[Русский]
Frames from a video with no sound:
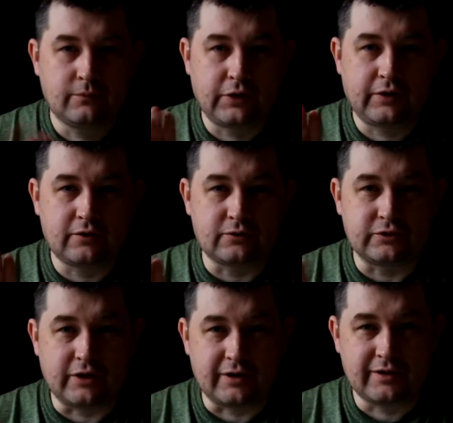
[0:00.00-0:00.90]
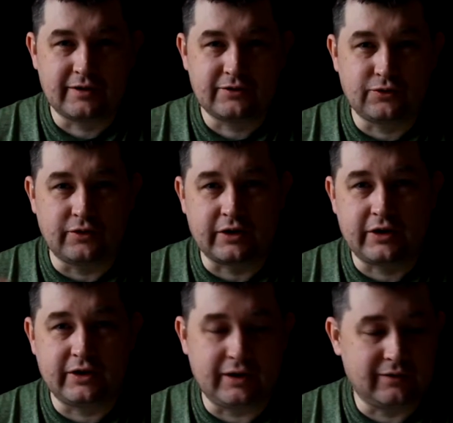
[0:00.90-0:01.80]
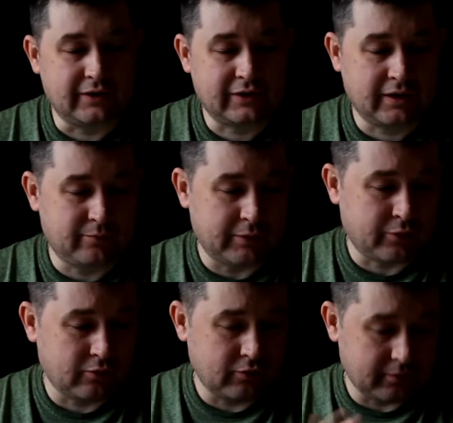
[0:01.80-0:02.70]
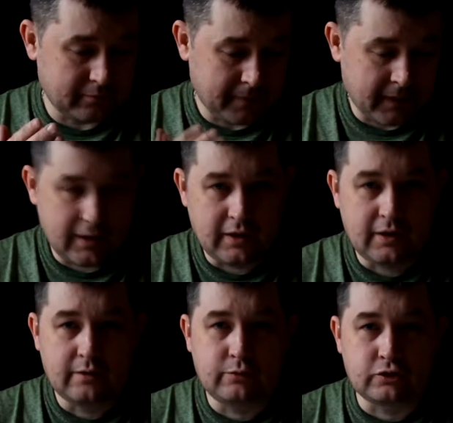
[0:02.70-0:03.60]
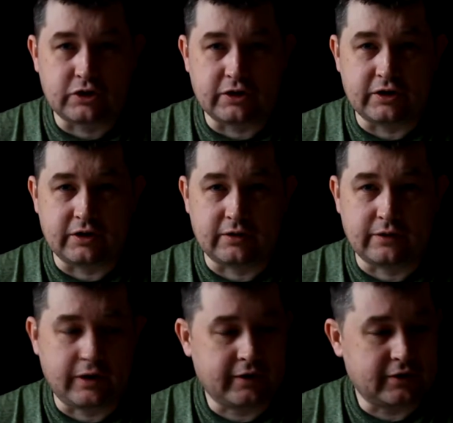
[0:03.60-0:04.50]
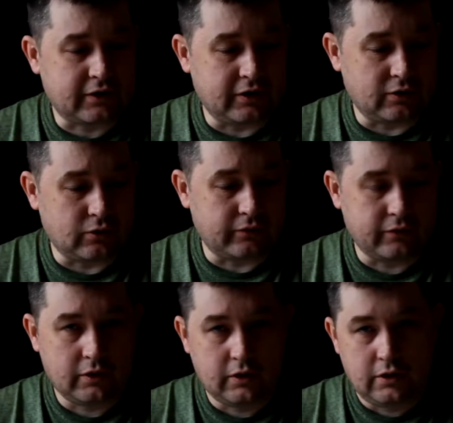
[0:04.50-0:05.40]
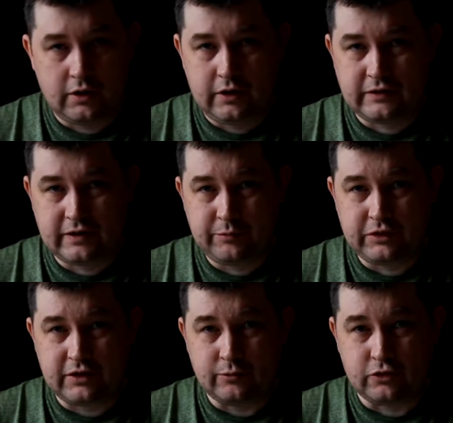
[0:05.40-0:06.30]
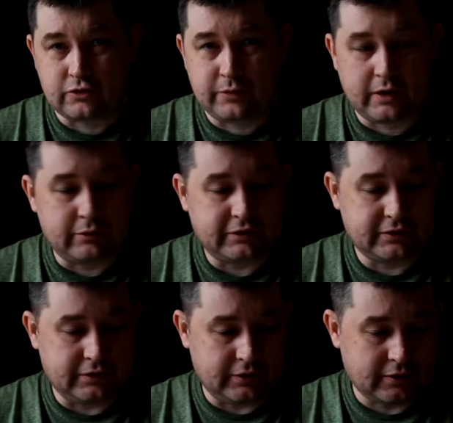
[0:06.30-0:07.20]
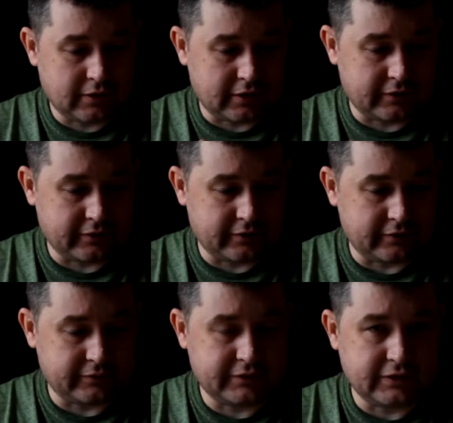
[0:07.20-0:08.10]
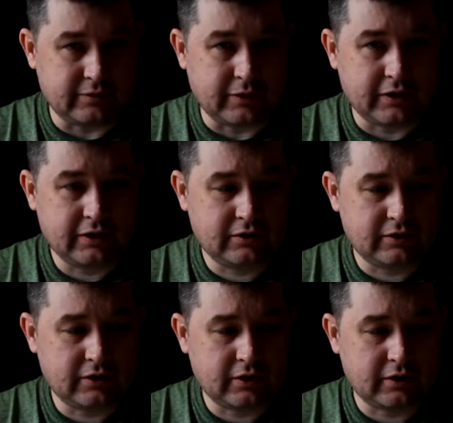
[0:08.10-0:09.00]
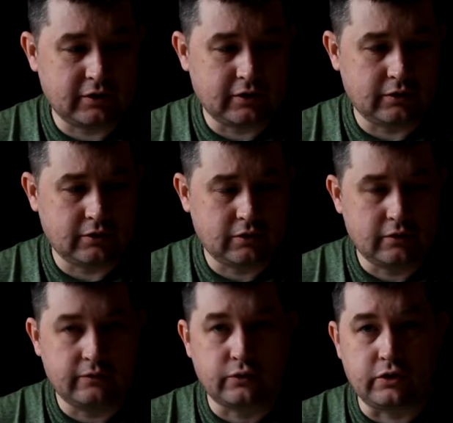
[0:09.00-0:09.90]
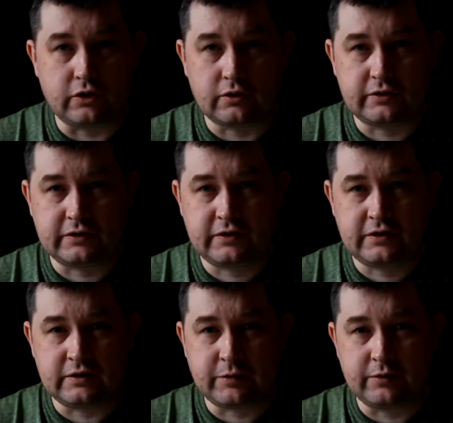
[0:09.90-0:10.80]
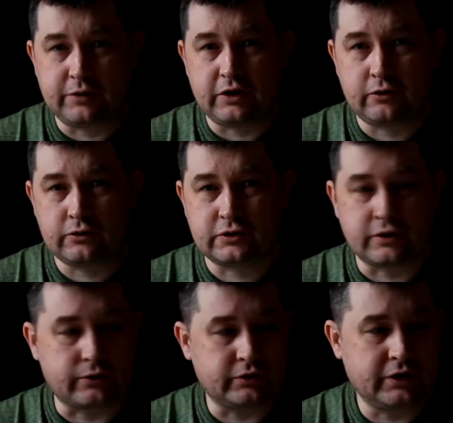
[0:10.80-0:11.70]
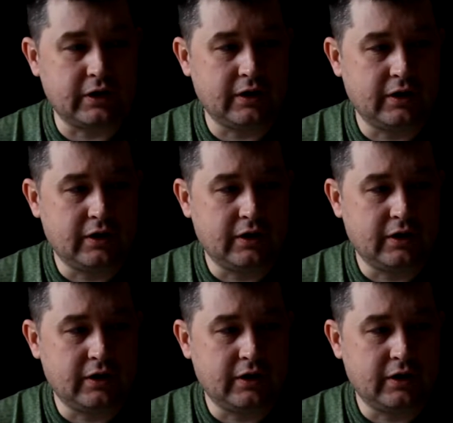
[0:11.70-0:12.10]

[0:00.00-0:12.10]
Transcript: Привет, друзья! Сегодня на канале Влад Club мы пробуем бюджетные варианты коньяков. Эти напитки можно приобрести как э, в сети Магнит, так и других сетей типа Перекресток, Карусель.